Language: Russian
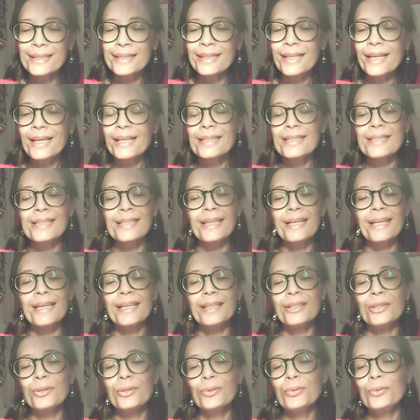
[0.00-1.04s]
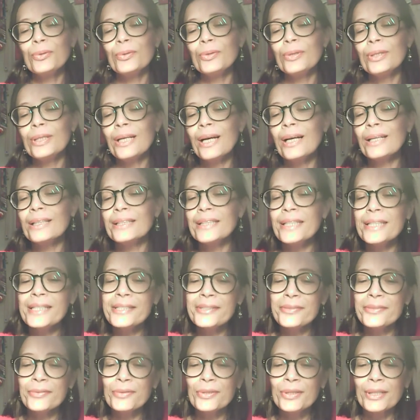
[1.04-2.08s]
да, за то, как
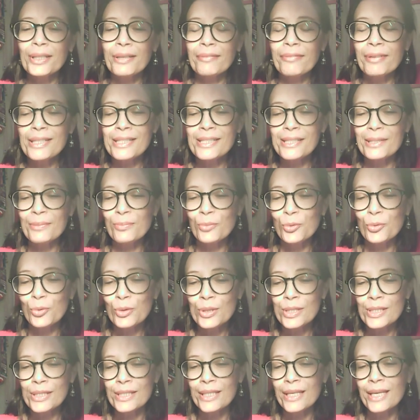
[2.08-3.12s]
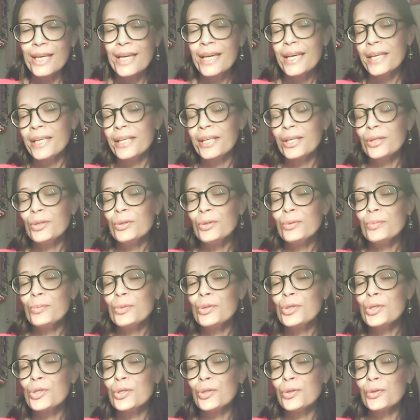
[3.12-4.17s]
действуют на вас эмоции, я
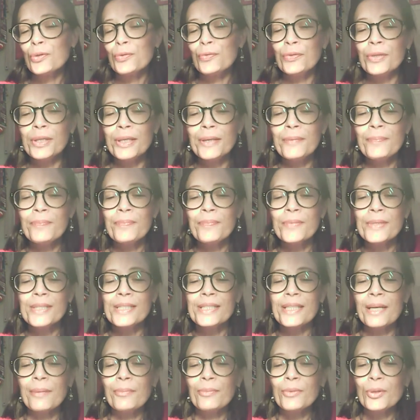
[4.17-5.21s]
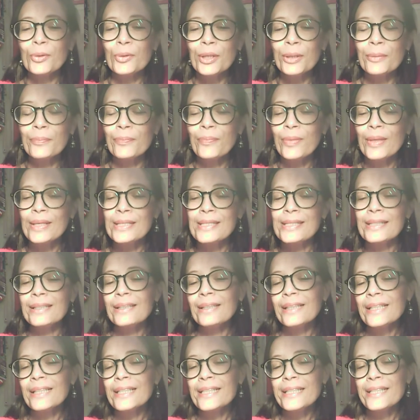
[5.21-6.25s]
думаю, что вы со многим
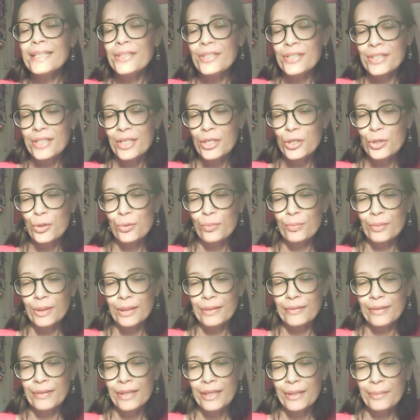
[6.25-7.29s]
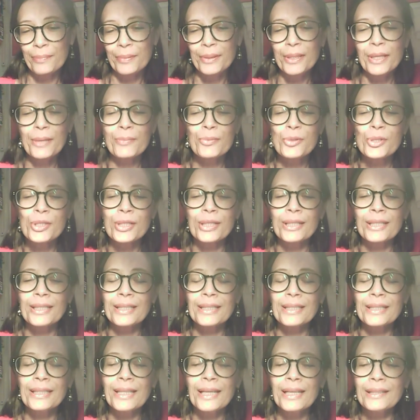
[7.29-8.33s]
согласитесь, о чем мы говорим, потому что
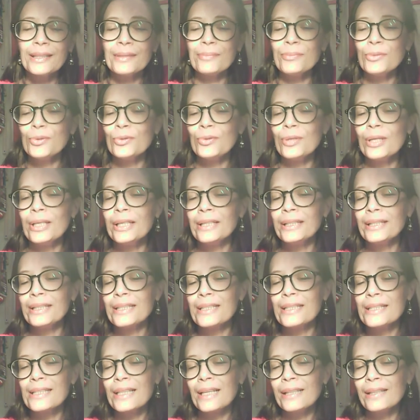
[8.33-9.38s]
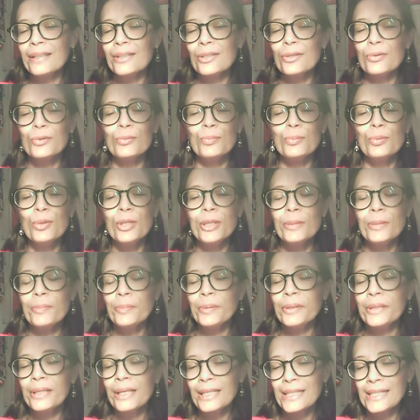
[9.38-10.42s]
когда-то, много лет назад, наверное, более
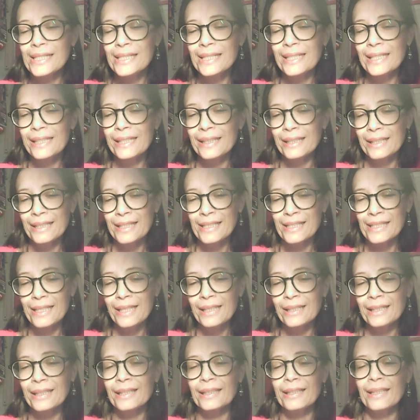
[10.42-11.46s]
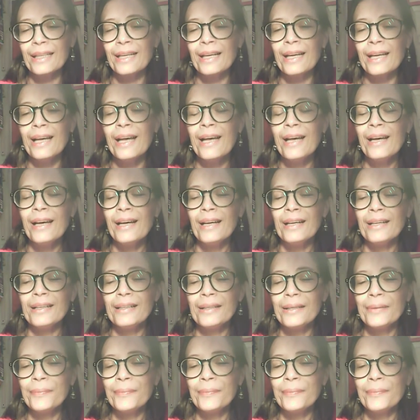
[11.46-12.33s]
15 лет назад, когда э,